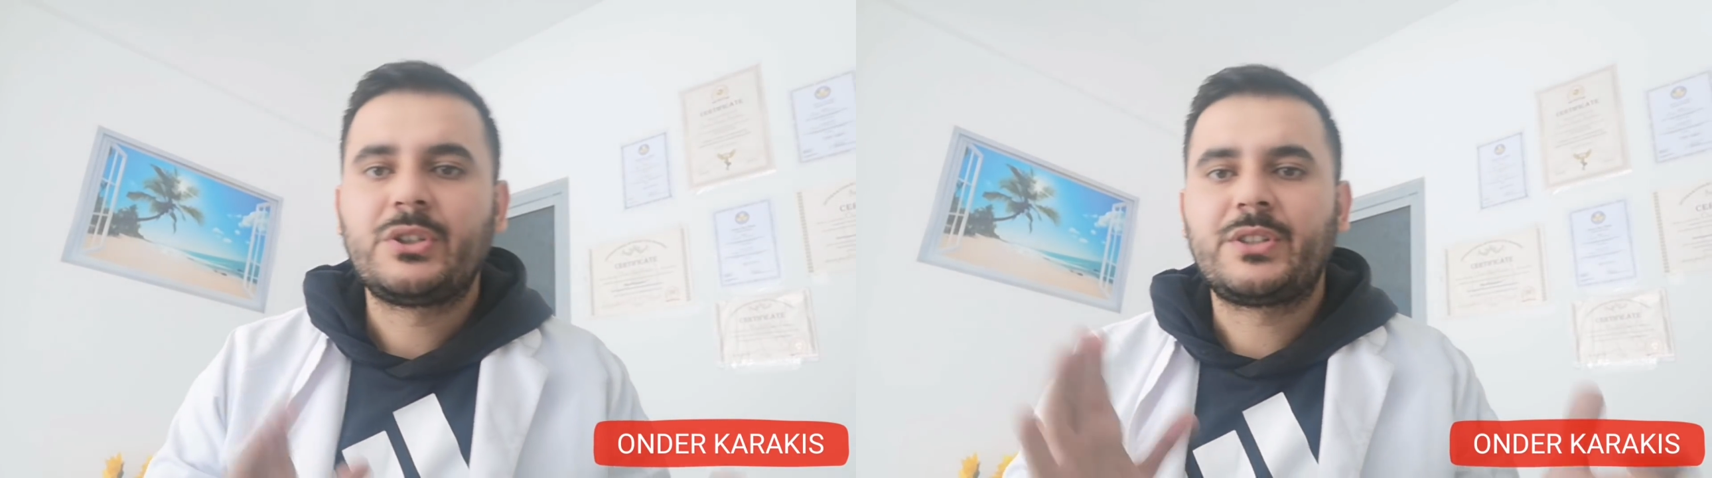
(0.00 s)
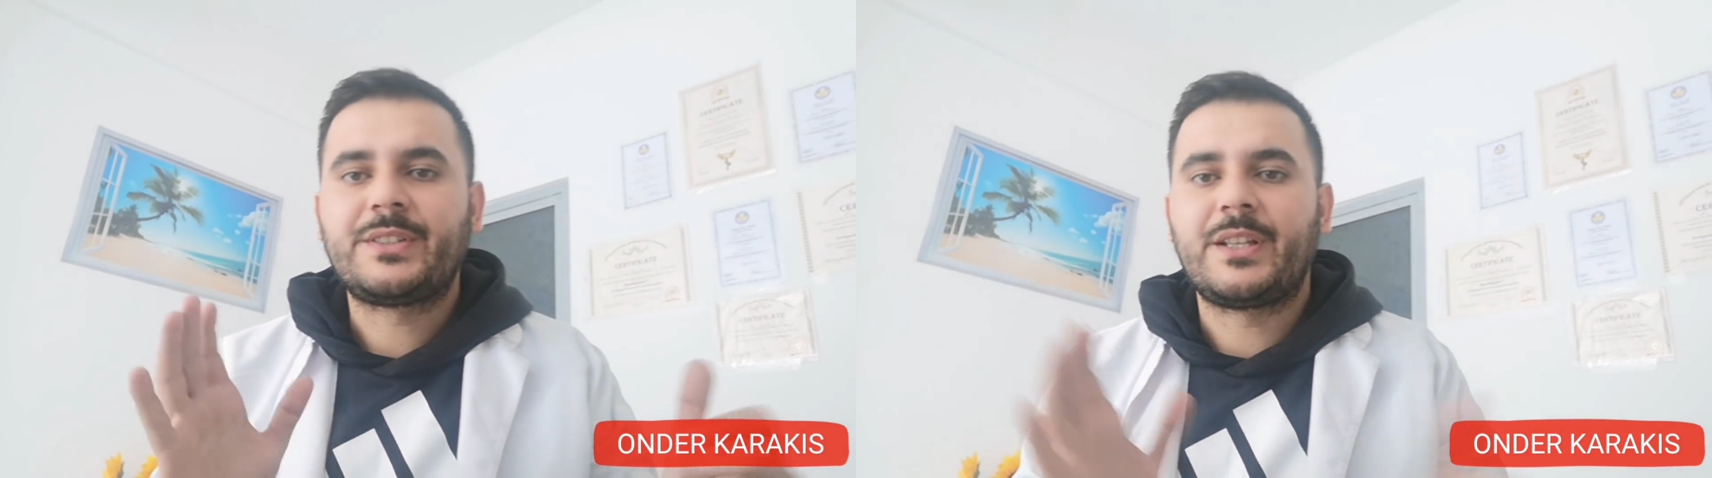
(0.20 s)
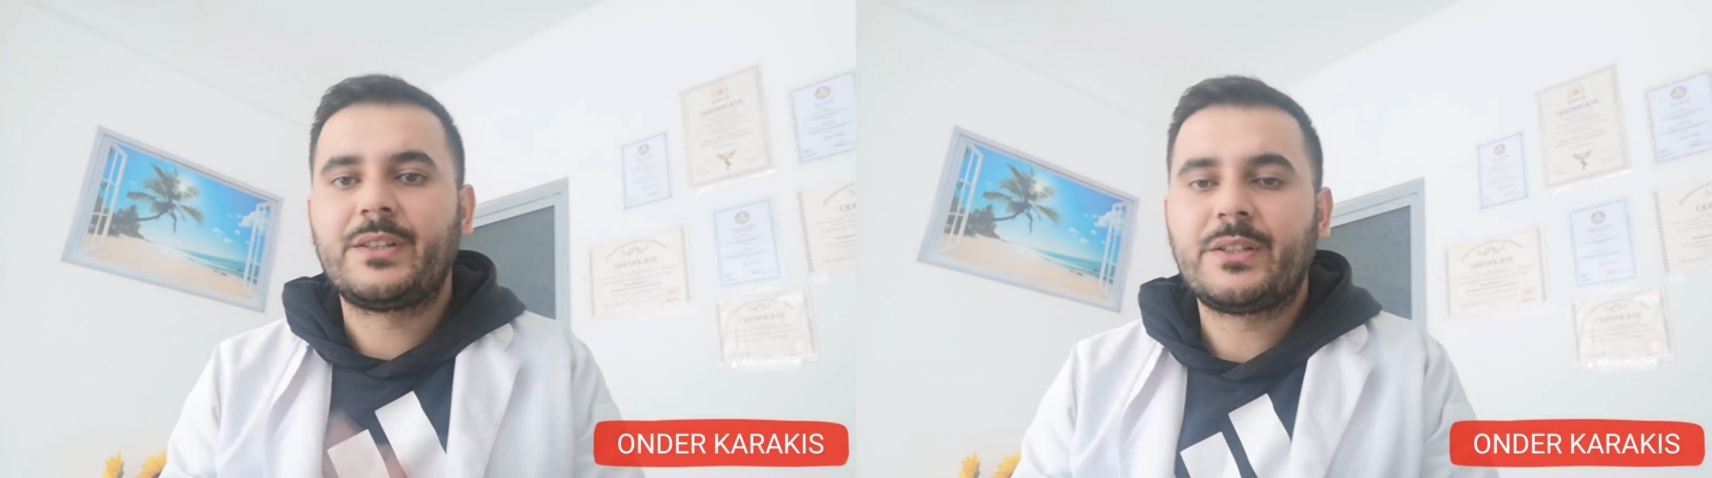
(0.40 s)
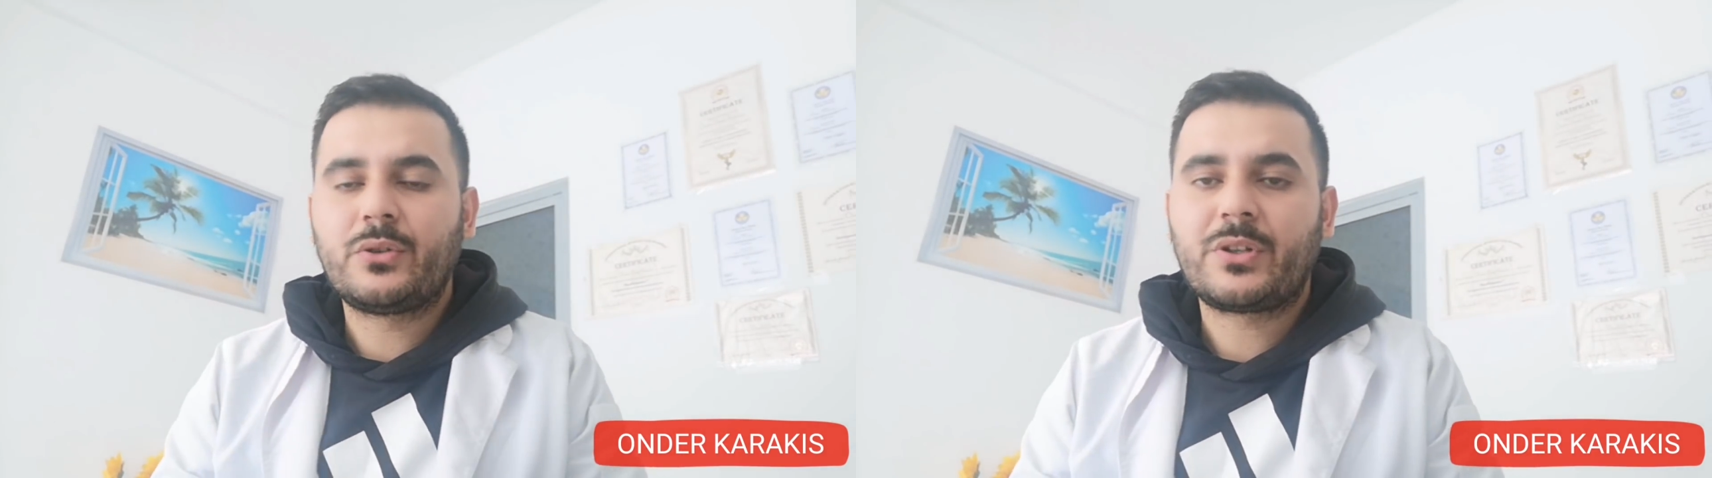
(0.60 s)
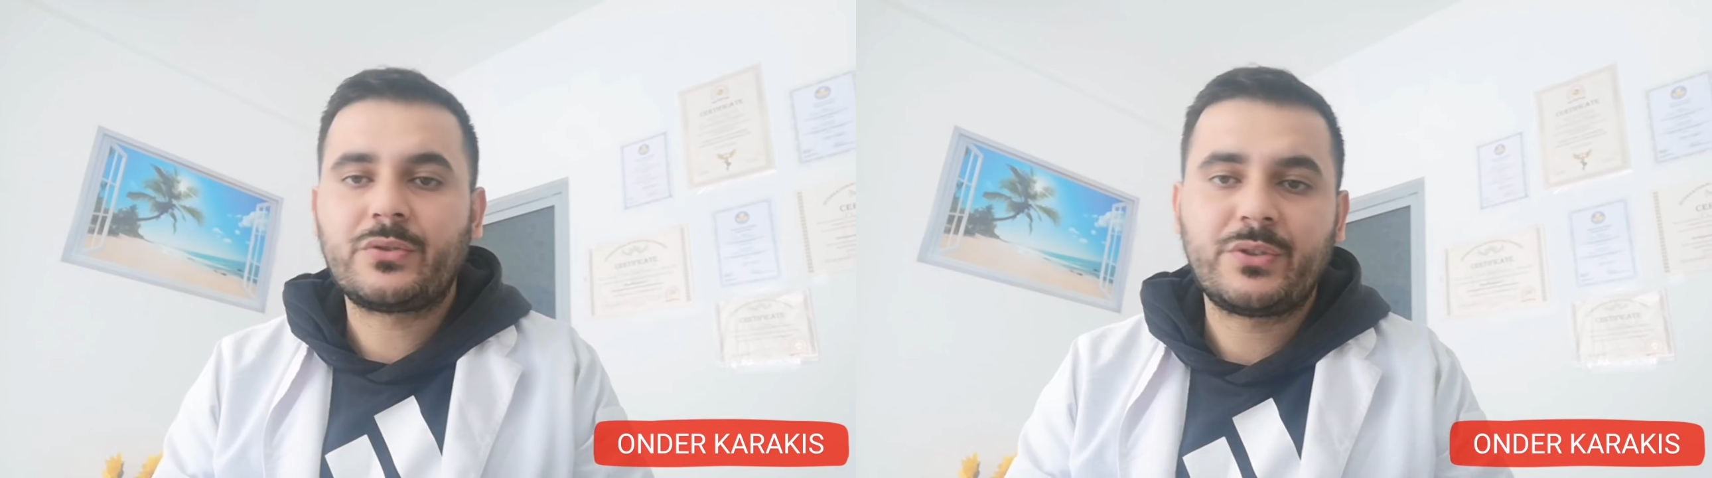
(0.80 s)
işte
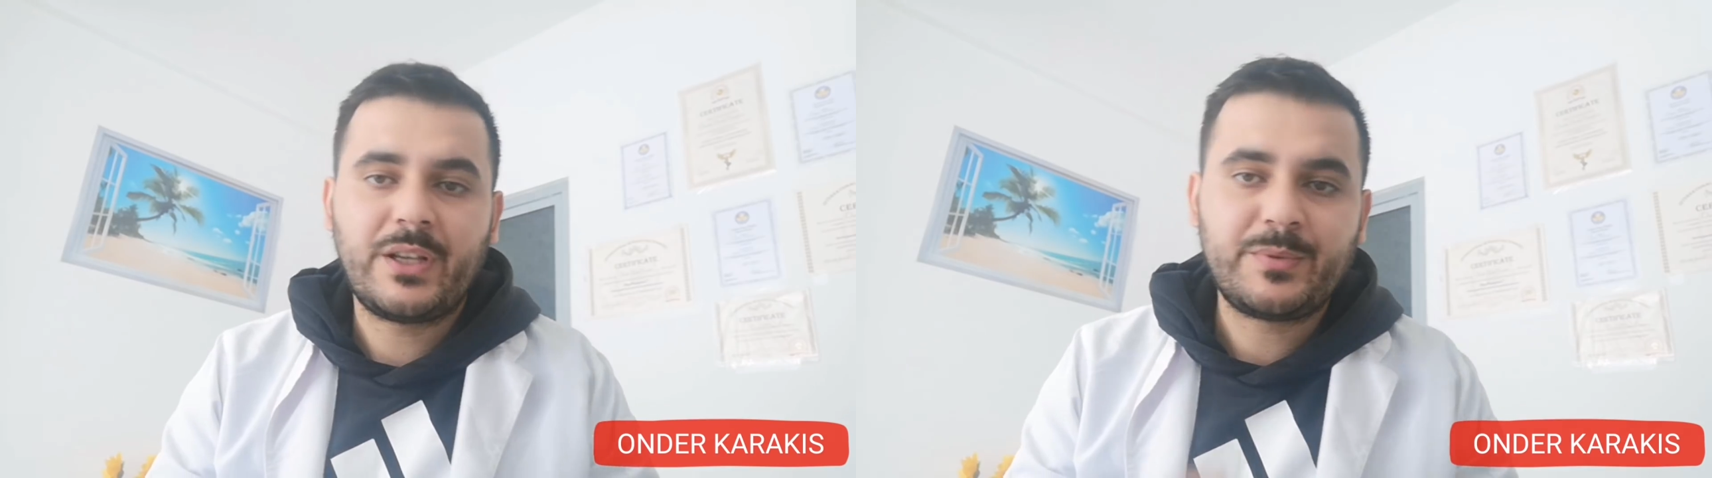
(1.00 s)
tendonlar olsun